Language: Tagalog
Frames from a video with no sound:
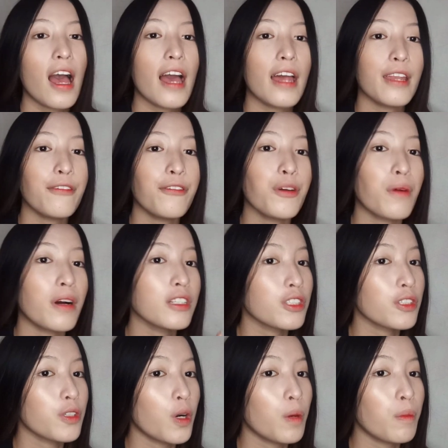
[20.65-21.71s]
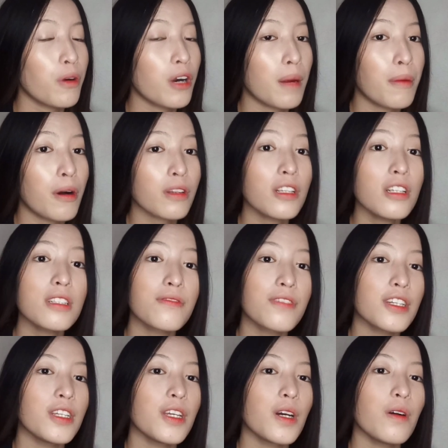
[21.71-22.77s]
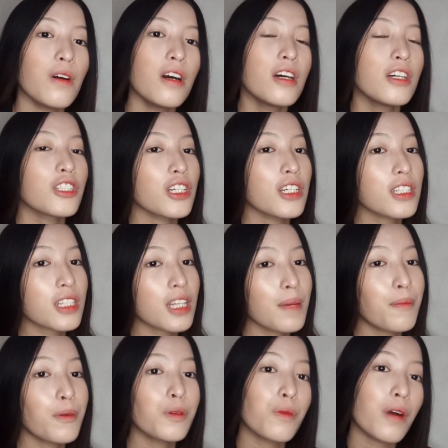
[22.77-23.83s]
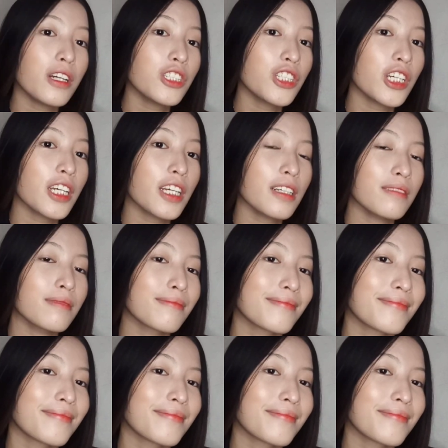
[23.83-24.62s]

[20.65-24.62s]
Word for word: and if you want to know more about this video, just keep on watching.